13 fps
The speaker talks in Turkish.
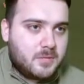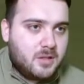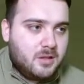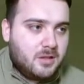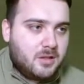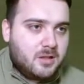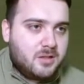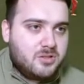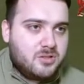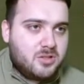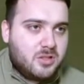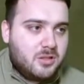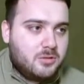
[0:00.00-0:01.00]
Hakan
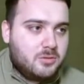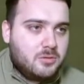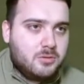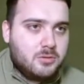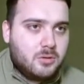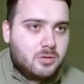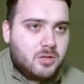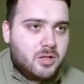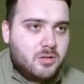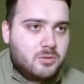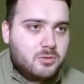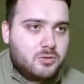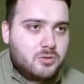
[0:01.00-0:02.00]
Çalhanoğlu. Okay
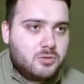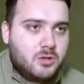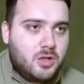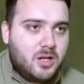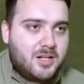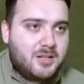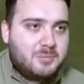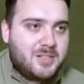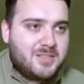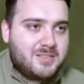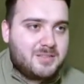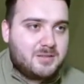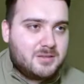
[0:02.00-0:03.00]
yokuştu. Ara
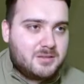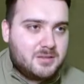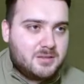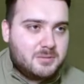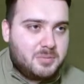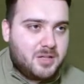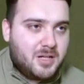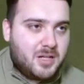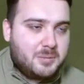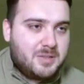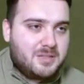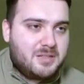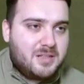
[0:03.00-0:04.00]
pas. Ara
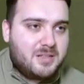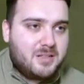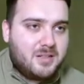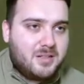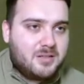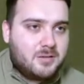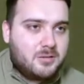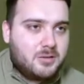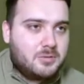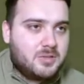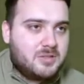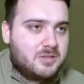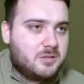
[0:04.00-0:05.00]
pas derken aradan
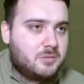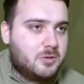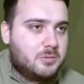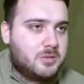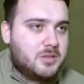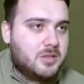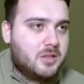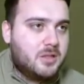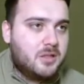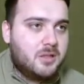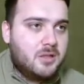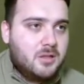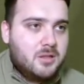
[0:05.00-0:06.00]
oynamak istedim olmadı.
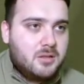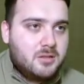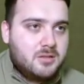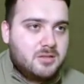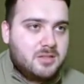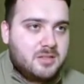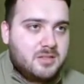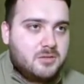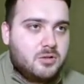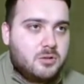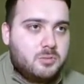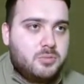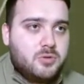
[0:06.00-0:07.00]
Zaten
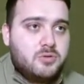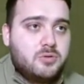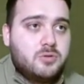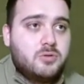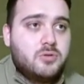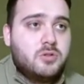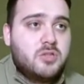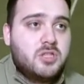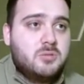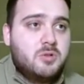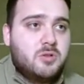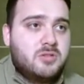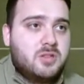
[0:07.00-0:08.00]
zor bir pozisyondu.
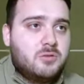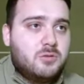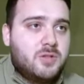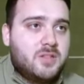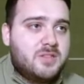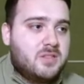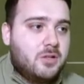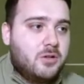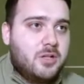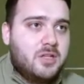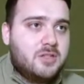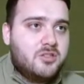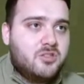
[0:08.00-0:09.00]
Şimdi Ozan Tufan sağ
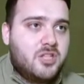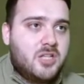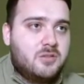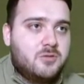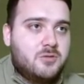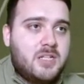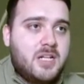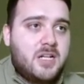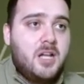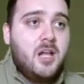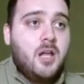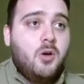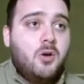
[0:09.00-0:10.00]
oynadı. Cengiz Ünder.
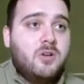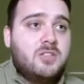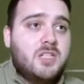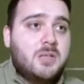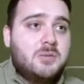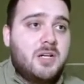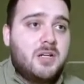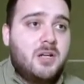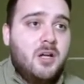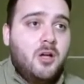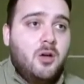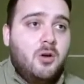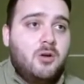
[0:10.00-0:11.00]
Ozan'a bırak.
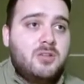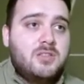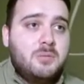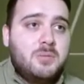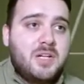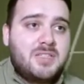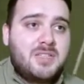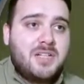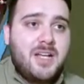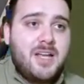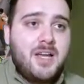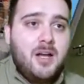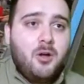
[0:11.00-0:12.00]
Ozan baktı
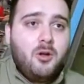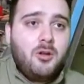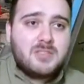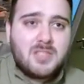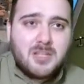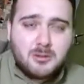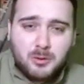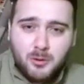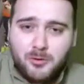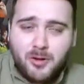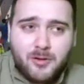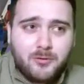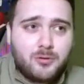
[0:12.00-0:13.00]
kaleye. Ozan
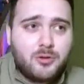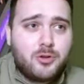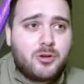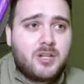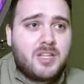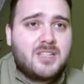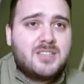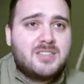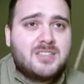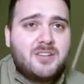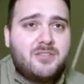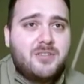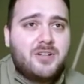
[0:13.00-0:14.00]
Tufan vuruyor
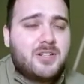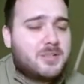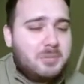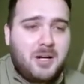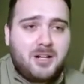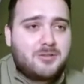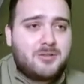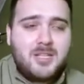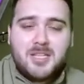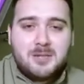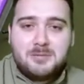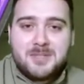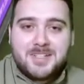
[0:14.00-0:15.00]
2-0. Pardon
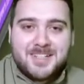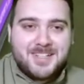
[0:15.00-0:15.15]
2-1.